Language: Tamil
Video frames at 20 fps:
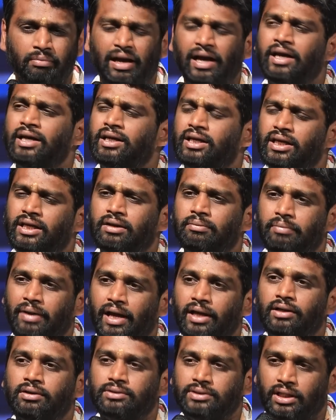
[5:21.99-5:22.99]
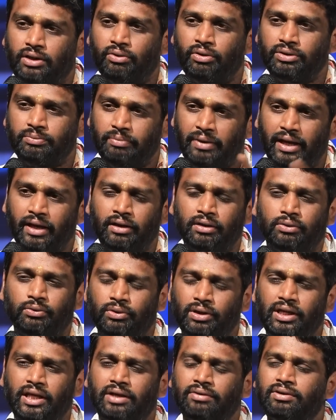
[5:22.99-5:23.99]
பேங்க்கே பேங்க் தன்னுடைய
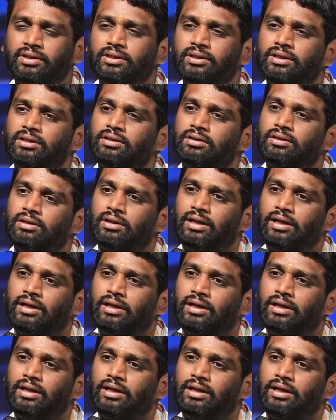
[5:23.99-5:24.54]
பேங்க்குள்ளேயே வந்து